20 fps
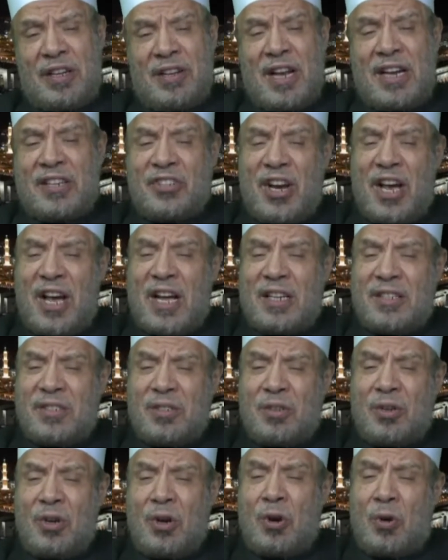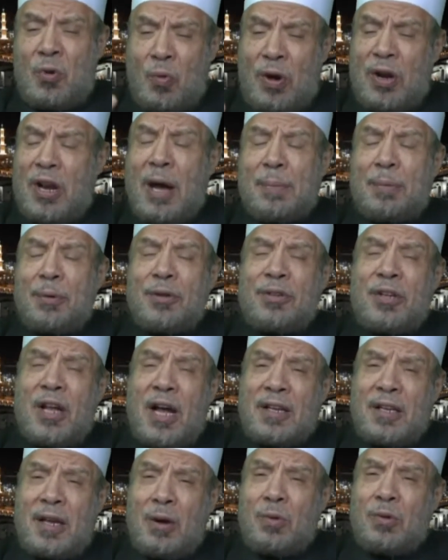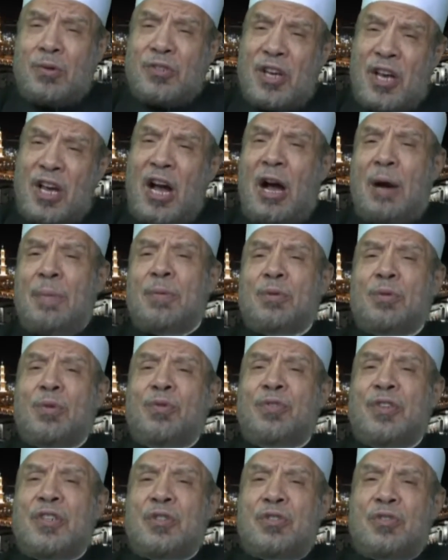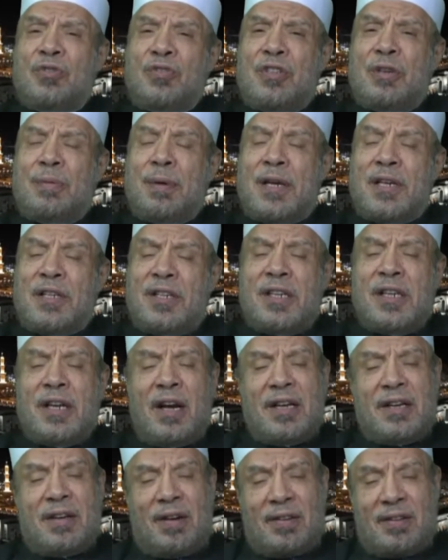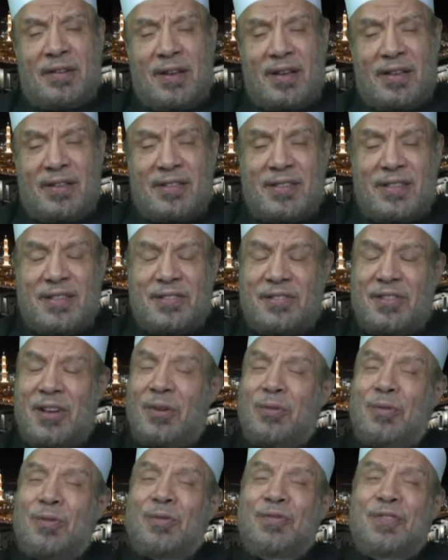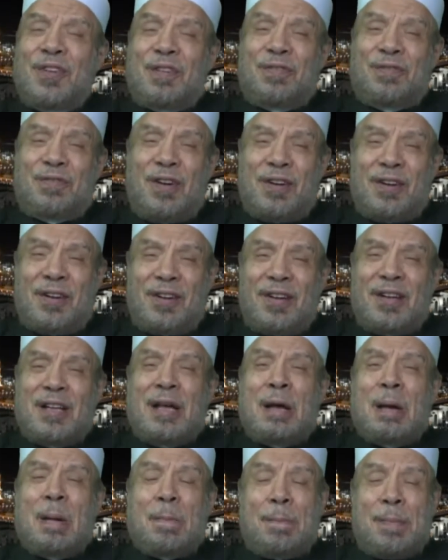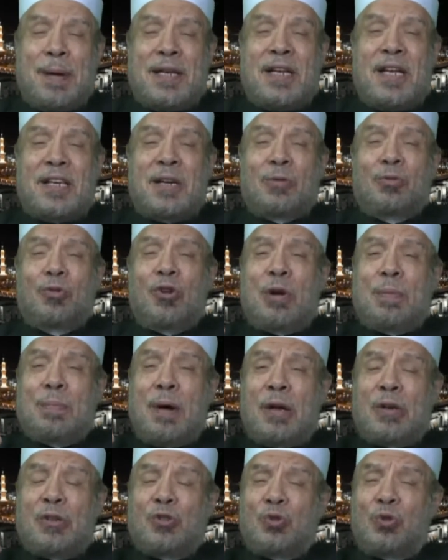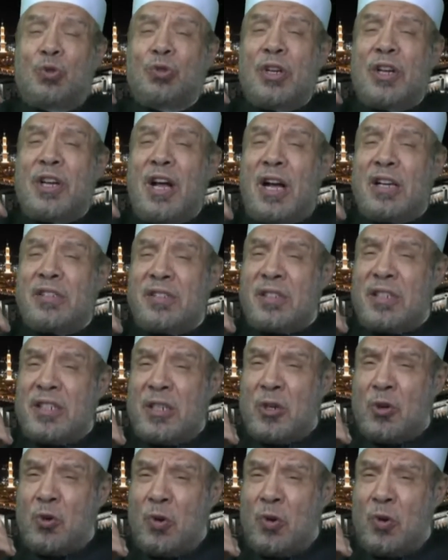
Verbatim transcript: لجاز ولا بد أنه سيعبد في, في بيته غير الله نقول فيه فرق بين أن يكون المقصود الأصلي